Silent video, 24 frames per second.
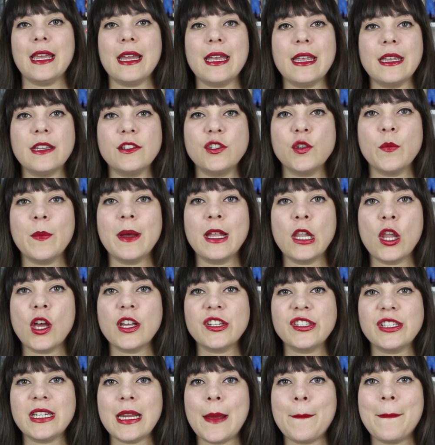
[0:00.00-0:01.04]
E aí, de uma
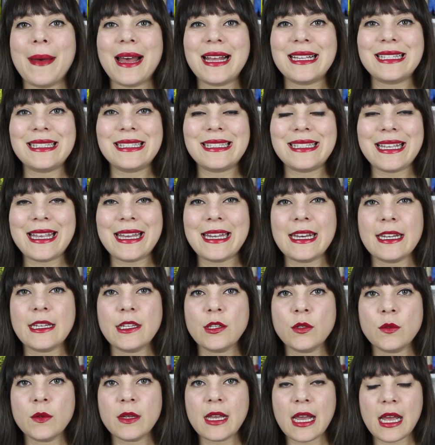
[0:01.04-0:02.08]
lojinha parceira
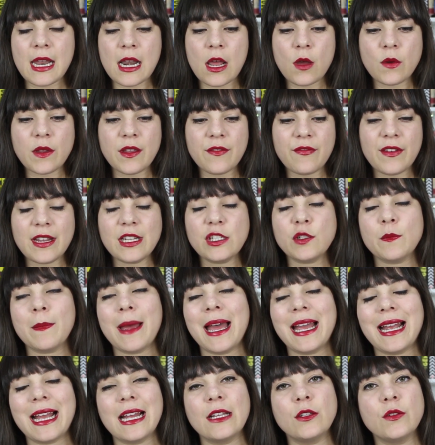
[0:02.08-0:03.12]
aqui no canal que vende
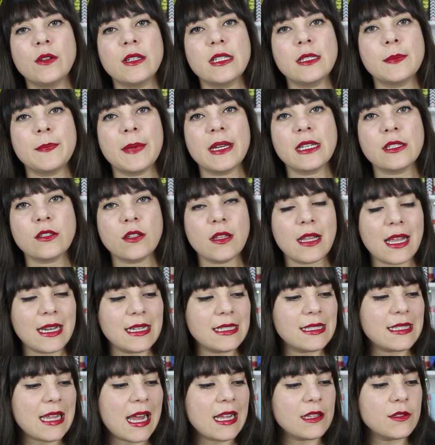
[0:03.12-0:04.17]
marcadores
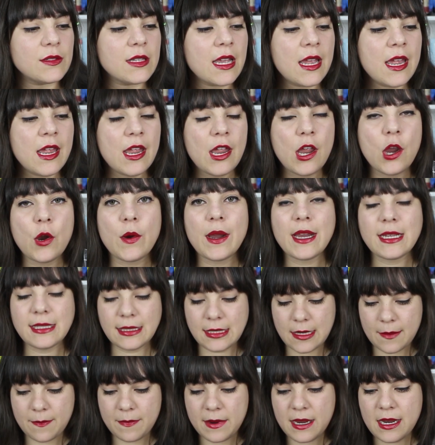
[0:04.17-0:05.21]
personalizados. Eu
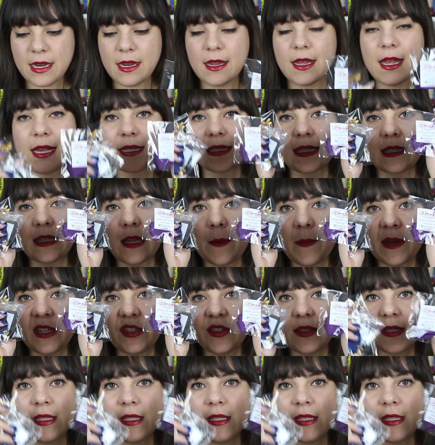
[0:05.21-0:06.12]
recebi exatamente